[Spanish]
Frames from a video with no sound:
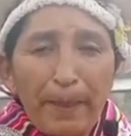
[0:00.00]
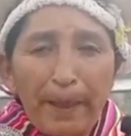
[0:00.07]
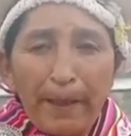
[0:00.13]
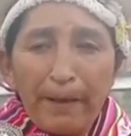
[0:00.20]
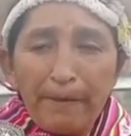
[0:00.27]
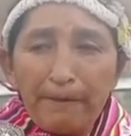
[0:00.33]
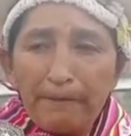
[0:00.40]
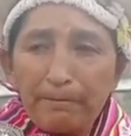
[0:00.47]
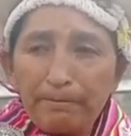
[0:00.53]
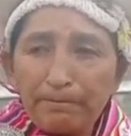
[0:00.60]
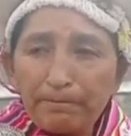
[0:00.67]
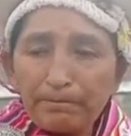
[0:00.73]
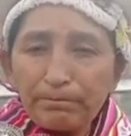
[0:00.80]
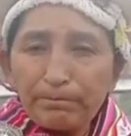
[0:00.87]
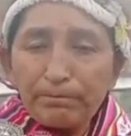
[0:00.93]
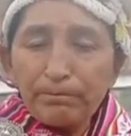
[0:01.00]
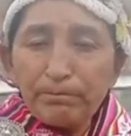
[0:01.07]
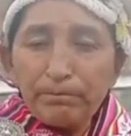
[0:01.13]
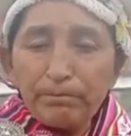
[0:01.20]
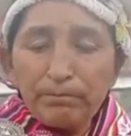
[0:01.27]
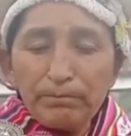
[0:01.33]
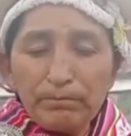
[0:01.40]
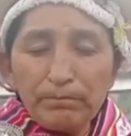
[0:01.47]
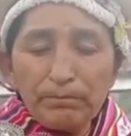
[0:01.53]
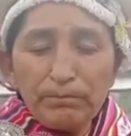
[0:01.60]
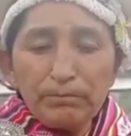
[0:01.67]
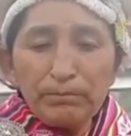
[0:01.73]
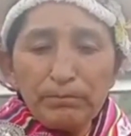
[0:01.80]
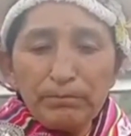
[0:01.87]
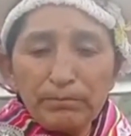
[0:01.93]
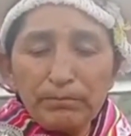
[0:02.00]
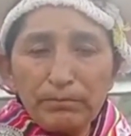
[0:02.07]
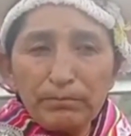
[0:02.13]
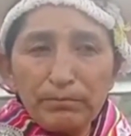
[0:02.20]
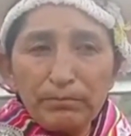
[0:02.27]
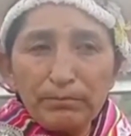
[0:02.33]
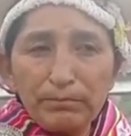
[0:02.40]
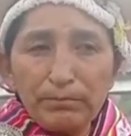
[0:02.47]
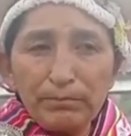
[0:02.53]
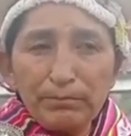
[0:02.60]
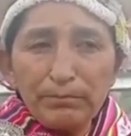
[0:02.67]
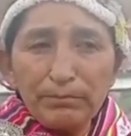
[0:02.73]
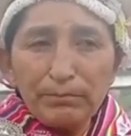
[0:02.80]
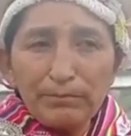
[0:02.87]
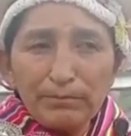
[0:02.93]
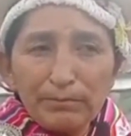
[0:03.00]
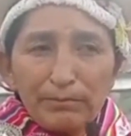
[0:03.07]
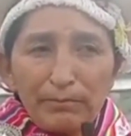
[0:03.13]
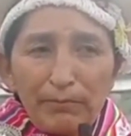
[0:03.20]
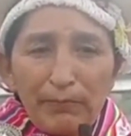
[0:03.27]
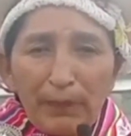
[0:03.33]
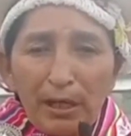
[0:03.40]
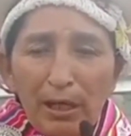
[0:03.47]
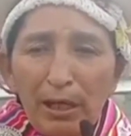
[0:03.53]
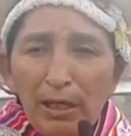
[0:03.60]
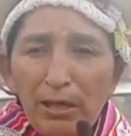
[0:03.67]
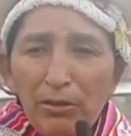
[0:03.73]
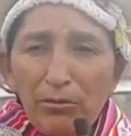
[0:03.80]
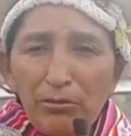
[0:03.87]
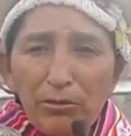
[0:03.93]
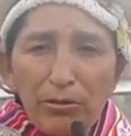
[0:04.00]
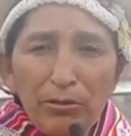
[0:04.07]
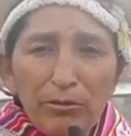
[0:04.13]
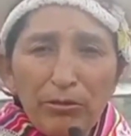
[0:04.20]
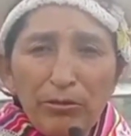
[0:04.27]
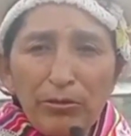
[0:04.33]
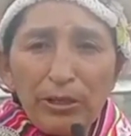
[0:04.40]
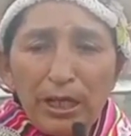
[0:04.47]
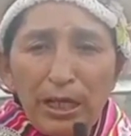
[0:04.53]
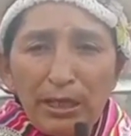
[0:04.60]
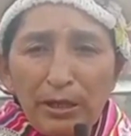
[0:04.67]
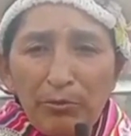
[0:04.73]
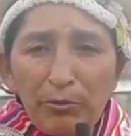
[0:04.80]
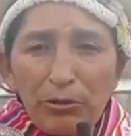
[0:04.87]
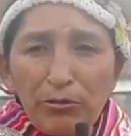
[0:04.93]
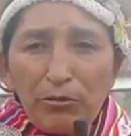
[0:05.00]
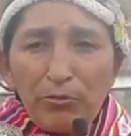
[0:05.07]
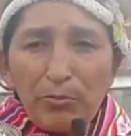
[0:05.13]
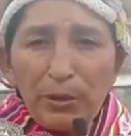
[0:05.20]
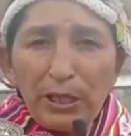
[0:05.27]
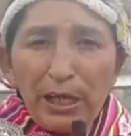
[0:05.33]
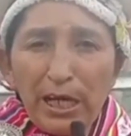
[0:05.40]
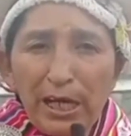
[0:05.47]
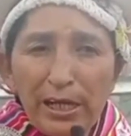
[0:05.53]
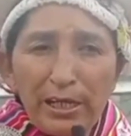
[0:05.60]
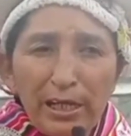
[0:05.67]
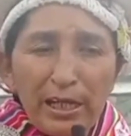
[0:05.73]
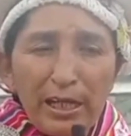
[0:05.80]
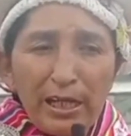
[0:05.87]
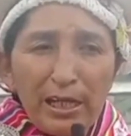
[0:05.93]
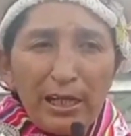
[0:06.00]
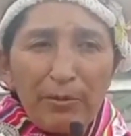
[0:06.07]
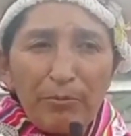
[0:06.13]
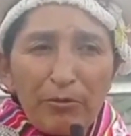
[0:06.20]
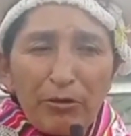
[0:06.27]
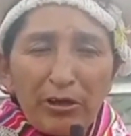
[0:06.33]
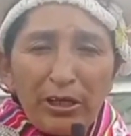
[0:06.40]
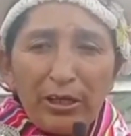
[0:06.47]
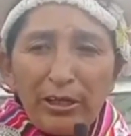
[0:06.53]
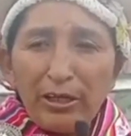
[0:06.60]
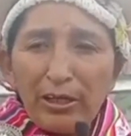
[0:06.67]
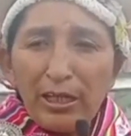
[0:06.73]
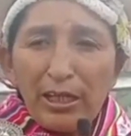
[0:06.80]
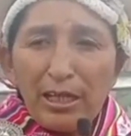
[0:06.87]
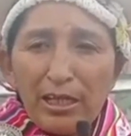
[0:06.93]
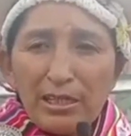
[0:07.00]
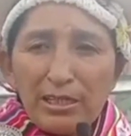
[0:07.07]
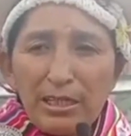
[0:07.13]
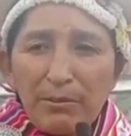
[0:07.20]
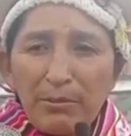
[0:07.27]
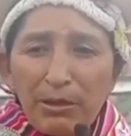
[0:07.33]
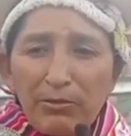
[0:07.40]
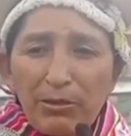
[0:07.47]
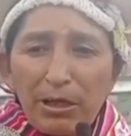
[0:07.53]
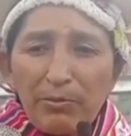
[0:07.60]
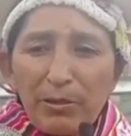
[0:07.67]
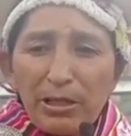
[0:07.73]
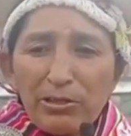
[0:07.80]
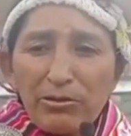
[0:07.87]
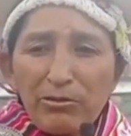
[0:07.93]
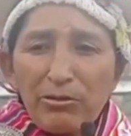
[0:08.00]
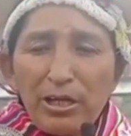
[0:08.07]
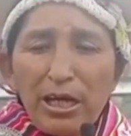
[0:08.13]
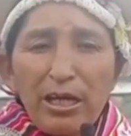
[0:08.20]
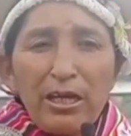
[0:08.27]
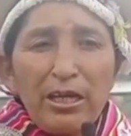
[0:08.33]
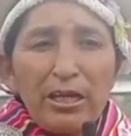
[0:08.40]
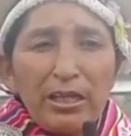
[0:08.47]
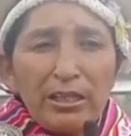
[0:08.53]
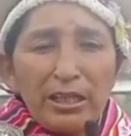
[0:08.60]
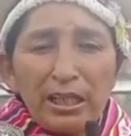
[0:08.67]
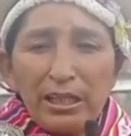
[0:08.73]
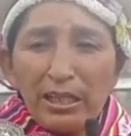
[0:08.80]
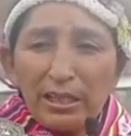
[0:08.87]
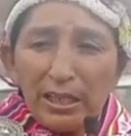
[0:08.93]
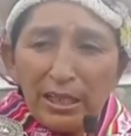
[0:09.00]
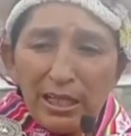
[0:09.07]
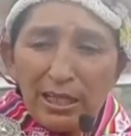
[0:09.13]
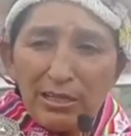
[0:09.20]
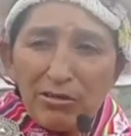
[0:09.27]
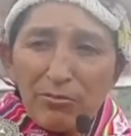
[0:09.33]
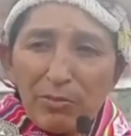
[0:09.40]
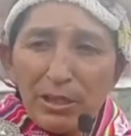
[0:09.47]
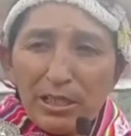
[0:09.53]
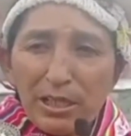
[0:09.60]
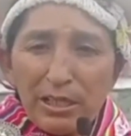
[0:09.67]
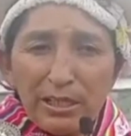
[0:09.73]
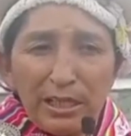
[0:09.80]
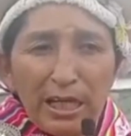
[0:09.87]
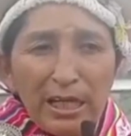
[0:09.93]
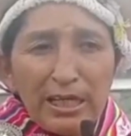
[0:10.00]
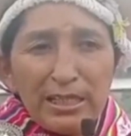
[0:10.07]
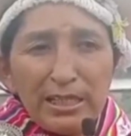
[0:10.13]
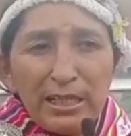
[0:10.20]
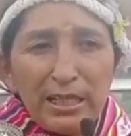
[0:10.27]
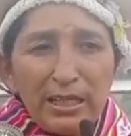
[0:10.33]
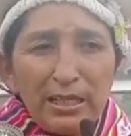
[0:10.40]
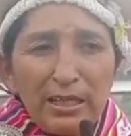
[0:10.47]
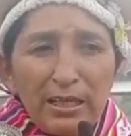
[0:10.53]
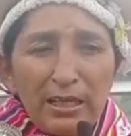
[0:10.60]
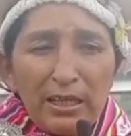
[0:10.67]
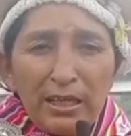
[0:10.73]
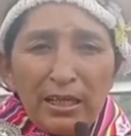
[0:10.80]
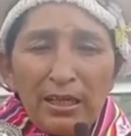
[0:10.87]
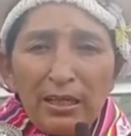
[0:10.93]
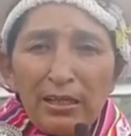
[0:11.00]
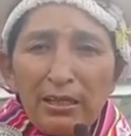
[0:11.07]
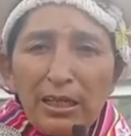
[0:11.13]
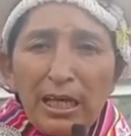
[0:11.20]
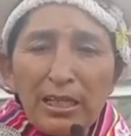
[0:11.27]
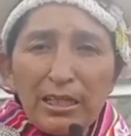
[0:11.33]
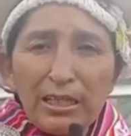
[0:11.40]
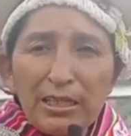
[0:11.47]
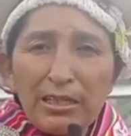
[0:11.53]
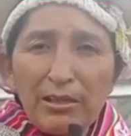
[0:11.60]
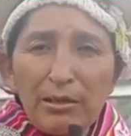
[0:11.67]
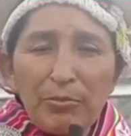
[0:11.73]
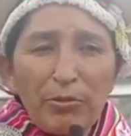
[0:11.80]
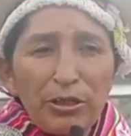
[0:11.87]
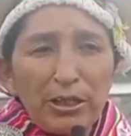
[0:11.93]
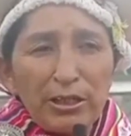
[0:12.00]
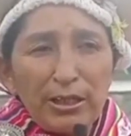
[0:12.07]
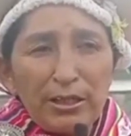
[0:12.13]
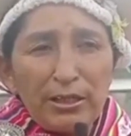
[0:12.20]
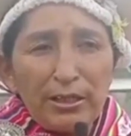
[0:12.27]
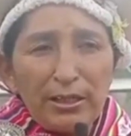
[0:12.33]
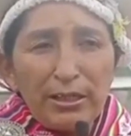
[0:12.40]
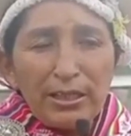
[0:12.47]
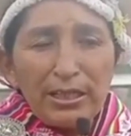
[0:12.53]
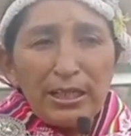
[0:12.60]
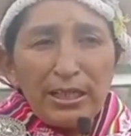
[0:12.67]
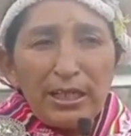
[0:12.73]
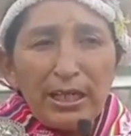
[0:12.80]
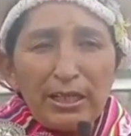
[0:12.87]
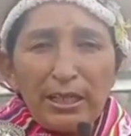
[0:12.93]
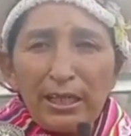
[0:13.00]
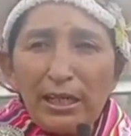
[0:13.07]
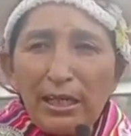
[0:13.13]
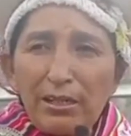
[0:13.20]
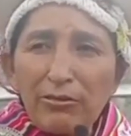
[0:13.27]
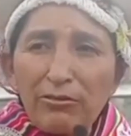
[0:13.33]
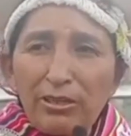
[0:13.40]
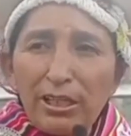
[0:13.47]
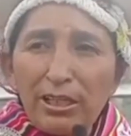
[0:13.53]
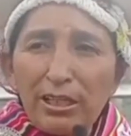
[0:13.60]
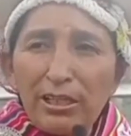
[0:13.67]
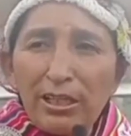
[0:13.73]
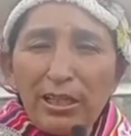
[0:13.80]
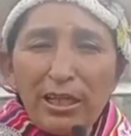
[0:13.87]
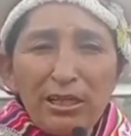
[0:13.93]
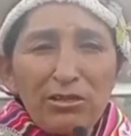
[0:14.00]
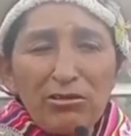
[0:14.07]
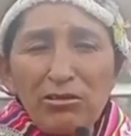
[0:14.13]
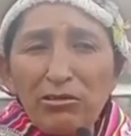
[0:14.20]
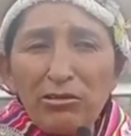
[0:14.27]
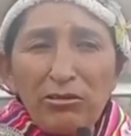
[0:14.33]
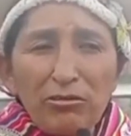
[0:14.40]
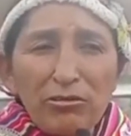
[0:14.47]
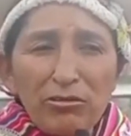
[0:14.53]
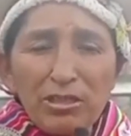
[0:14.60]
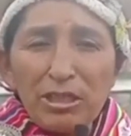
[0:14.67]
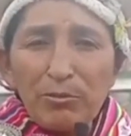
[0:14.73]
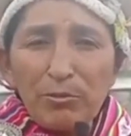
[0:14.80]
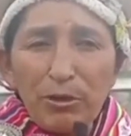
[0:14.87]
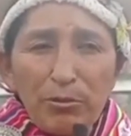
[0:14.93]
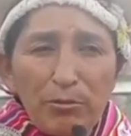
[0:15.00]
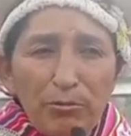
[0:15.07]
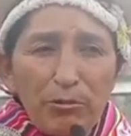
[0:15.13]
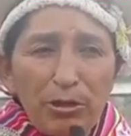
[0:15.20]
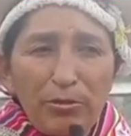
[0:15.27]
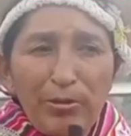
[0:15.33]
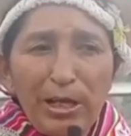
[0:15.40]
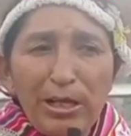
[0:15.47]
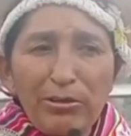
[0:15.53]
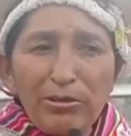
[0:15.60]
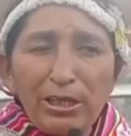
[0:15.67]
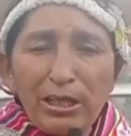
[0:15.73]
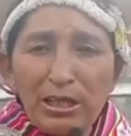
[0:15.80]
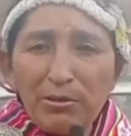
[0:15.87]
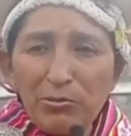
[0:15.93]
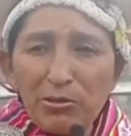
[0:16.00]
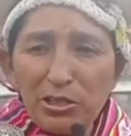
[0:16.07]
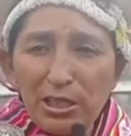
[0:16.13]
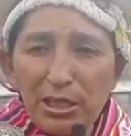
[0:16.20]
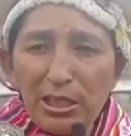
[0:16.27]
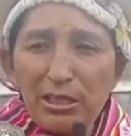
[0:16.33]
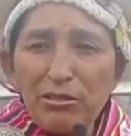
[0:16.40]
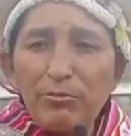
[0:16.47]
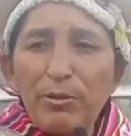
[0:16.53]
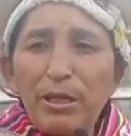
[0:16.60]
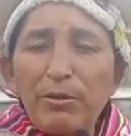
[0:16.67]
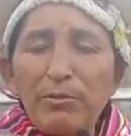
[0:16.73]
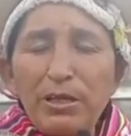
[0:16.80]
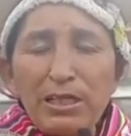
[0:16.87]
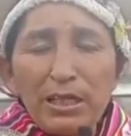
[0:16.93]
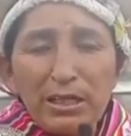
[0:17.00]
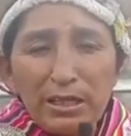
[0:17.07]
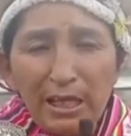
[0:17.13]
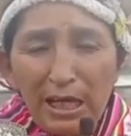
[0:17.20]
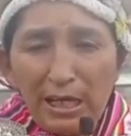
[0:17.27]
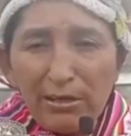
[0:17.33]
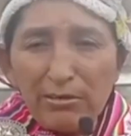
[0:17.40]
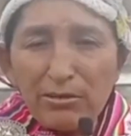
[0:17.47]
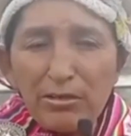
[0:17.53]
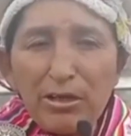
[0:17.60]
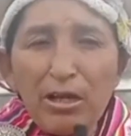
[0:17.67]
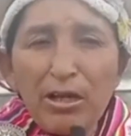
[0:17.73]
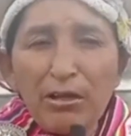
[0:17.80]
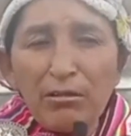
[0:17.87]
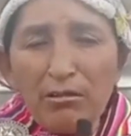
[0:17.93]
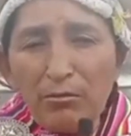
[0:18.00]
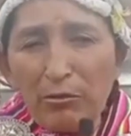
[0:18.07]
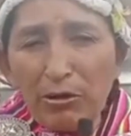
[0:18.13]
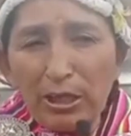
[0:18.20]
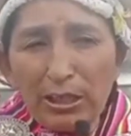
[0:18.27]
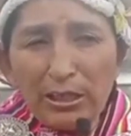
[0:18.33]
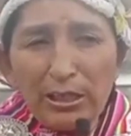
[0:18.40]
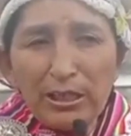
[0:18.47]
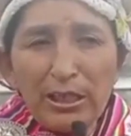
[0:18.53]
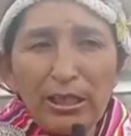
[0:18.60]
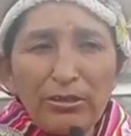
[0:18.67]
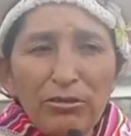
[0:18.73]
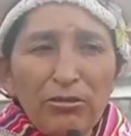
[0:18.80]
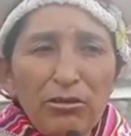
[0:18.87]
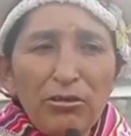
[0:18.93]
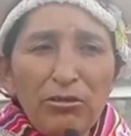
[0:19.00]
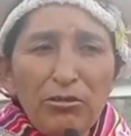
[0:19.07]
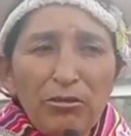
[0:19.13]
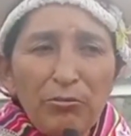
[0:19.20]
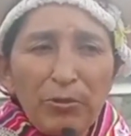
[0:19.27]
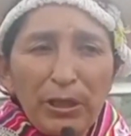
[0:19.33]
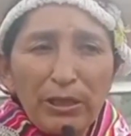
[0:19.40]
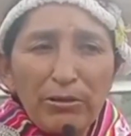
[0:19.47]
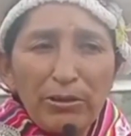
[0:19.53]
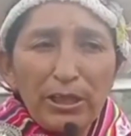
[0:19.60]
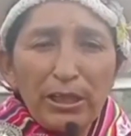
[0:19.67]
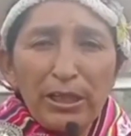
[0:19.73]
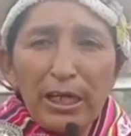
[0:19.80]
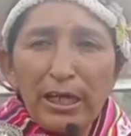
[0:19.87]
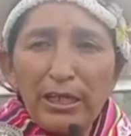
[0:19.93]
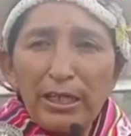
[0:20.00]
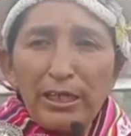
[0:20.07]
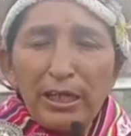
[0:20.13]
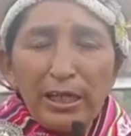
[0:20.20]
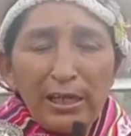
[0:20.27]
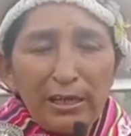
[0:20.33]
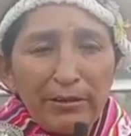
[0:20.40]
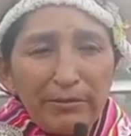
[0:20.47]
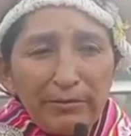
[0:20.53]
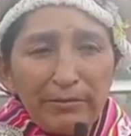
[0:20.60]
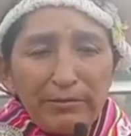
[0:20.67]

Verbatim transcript: Perfecto. ¿Y qué opina de su contrincante María Galindo? Ay, yo no nada puedo opinar de ella porque ella es también una persona, tiene derecho a presentarse, eh, nadie le puede mm, decir nada, ella no tiene derecho. No todos pueblo boliviano tenemos derecho para presentarnos como candidato. Yo no opino de nada de ella.